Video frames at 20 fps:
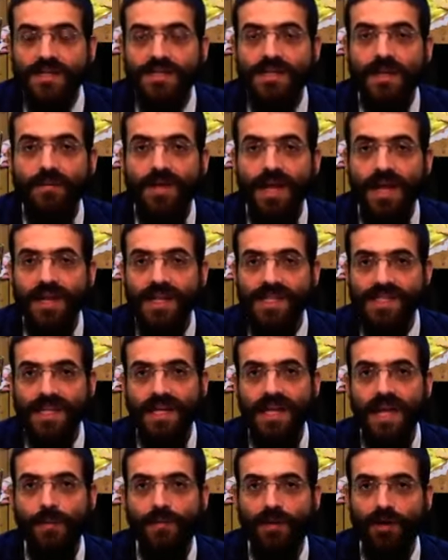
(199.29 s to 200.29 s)
c'est bien
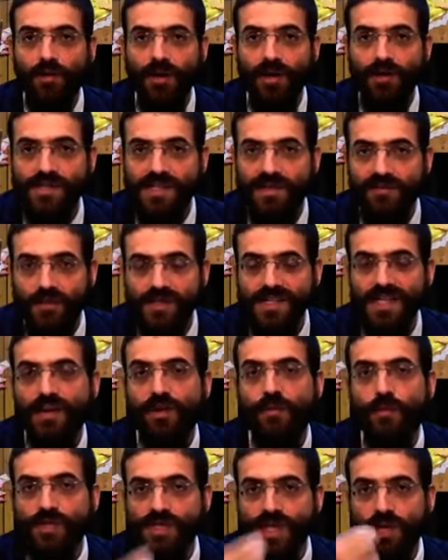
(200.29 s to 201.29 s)
d'essayer a priori de s'efforcer de
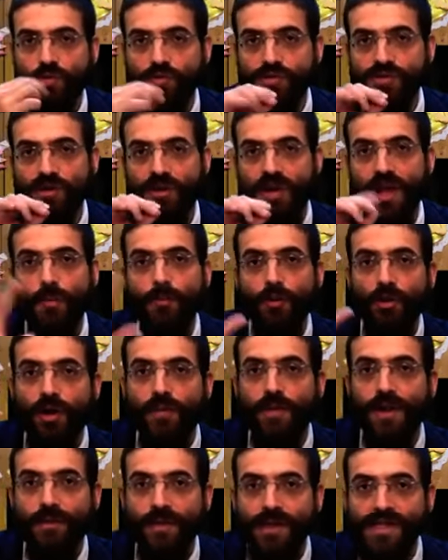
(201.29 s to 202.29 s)
le manger tout seul. Un peu
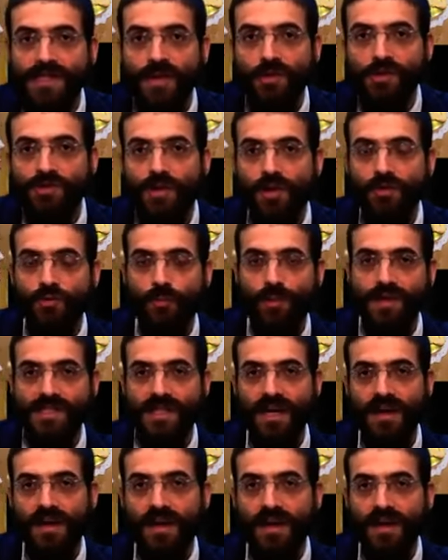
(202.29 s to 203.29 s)
comme la matzah le soir du
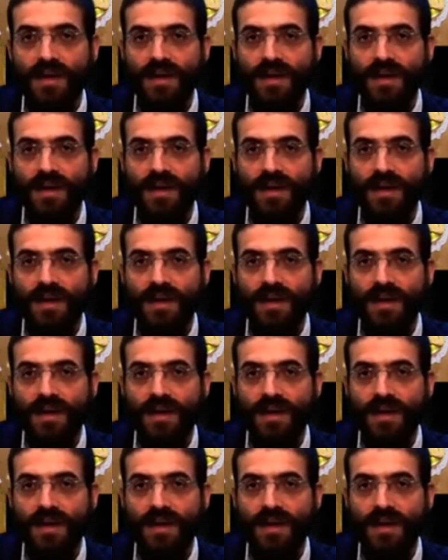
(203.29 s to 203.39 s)
Pessah.